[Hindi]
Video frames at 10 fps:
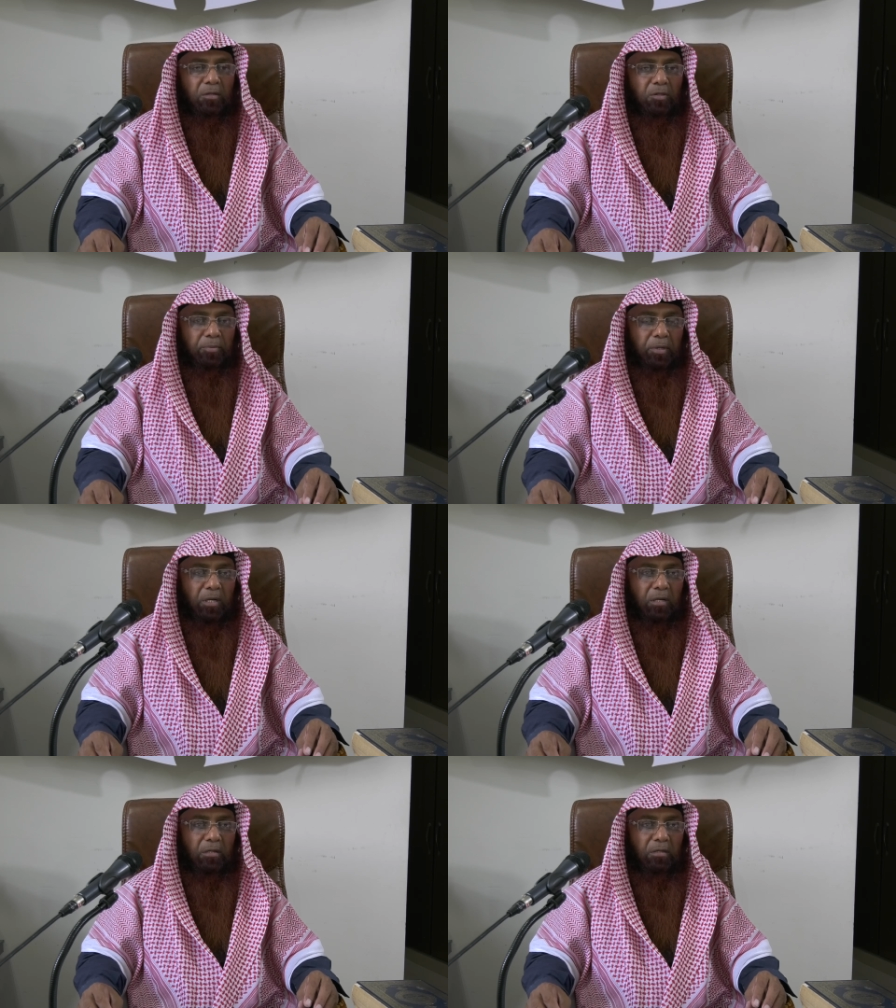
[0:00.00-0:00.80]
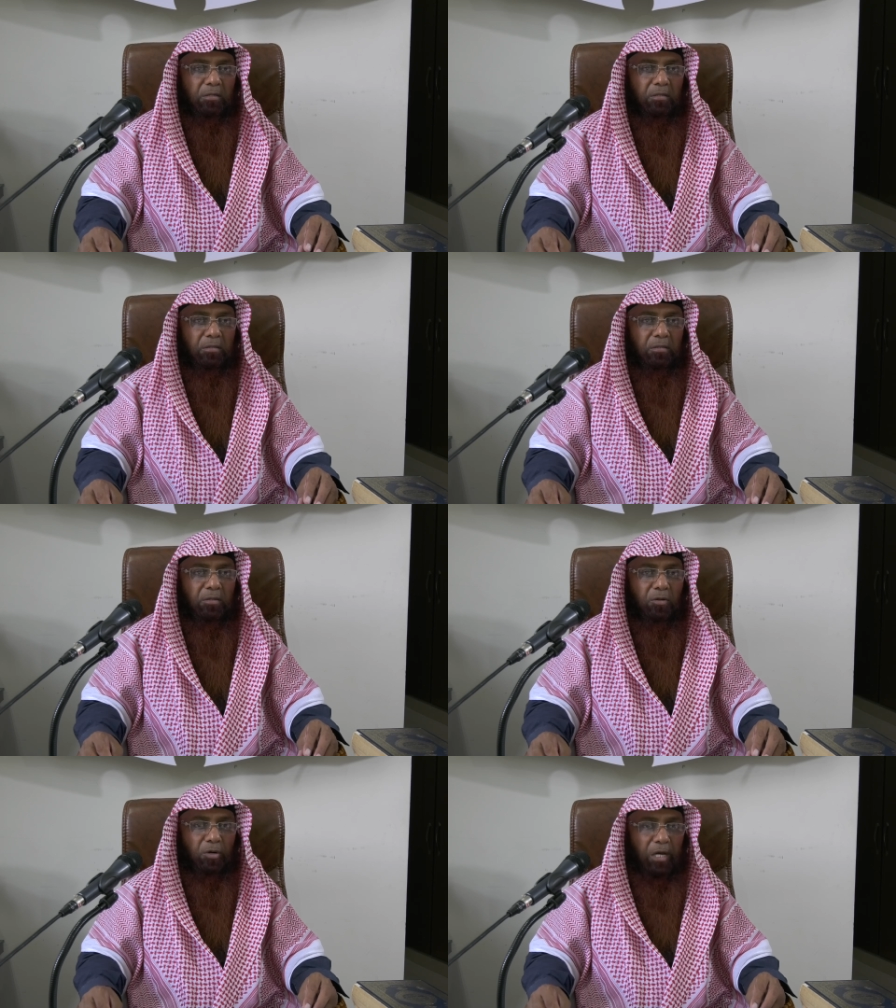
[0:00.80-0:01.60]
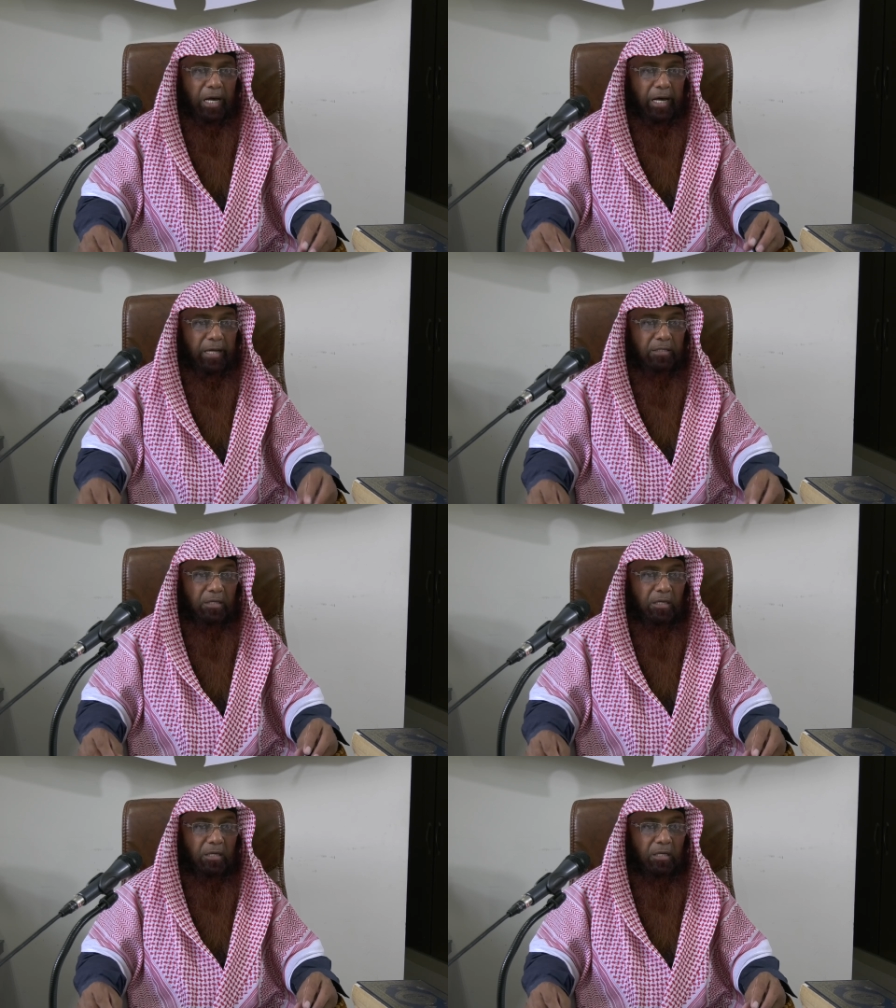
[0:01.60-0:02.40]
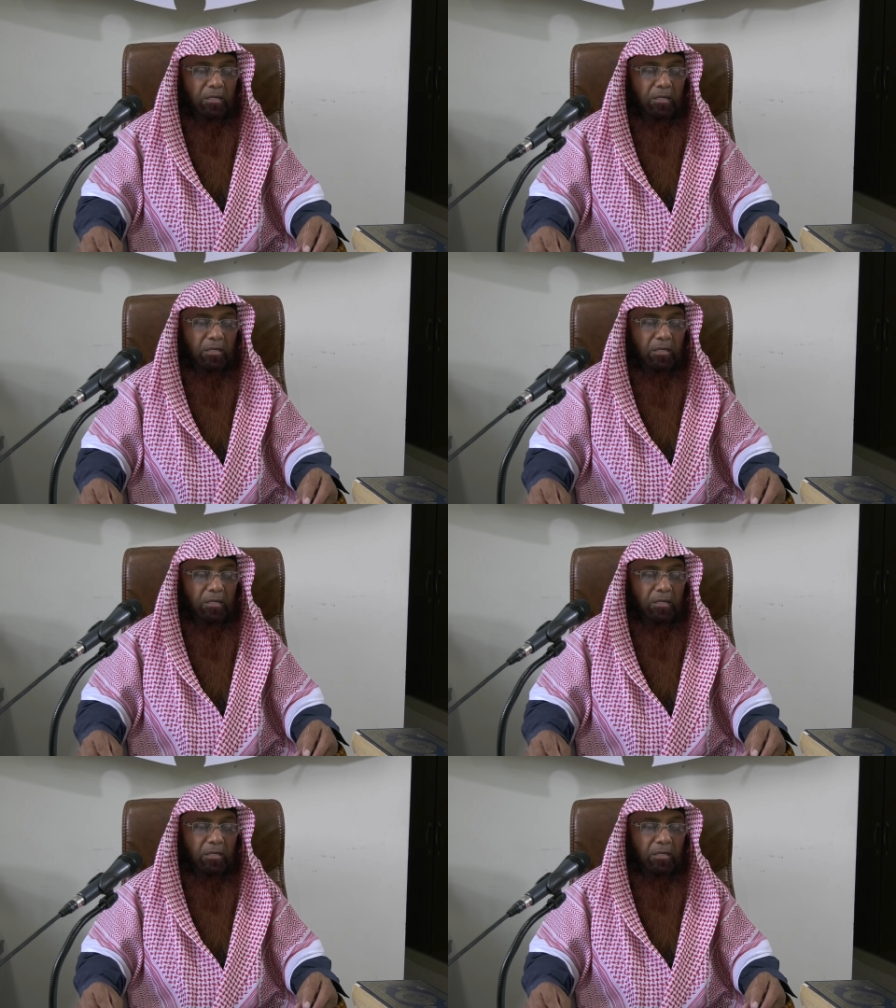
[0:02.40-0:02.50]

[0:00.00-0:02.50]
तो फिर औलाद की